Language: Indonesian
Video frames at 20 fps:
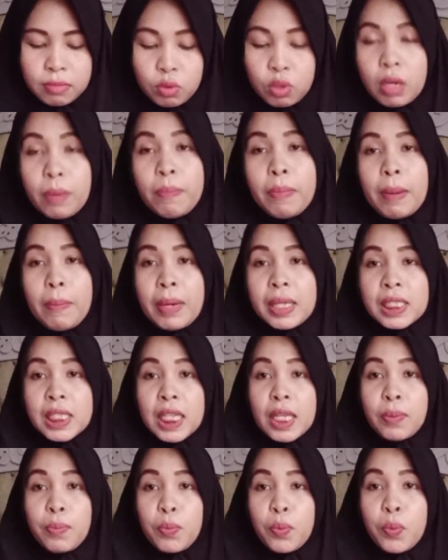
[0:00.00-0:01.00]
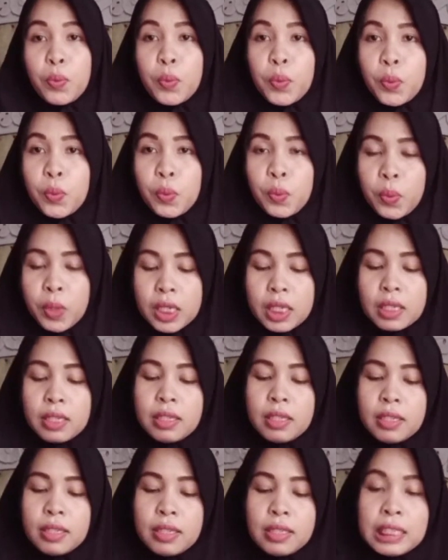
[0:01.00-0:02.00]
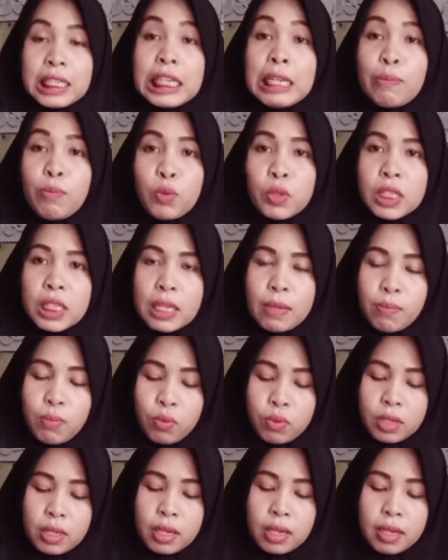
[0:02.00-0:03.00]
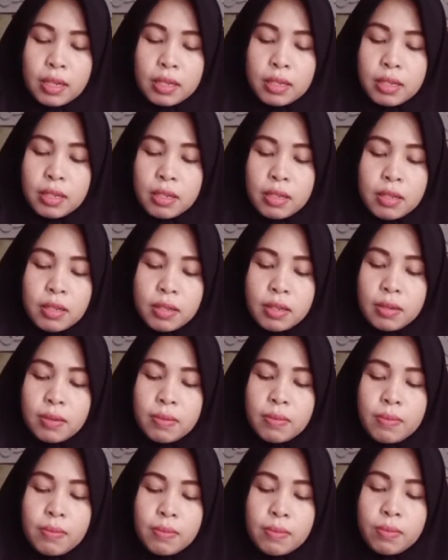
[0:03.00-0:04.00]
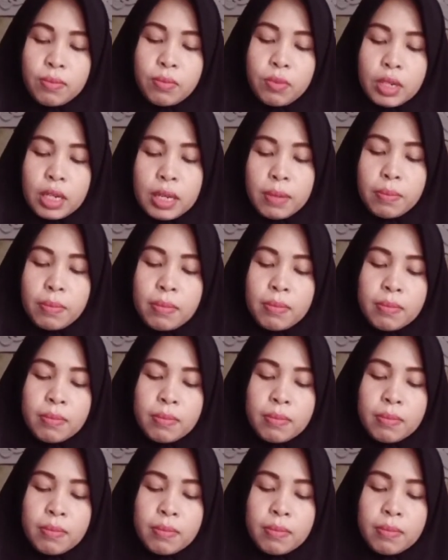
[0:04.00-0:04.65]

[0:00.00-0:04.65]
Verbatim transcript: udah 14 ribu duit uh, eh, seribu seribunya Bunda yang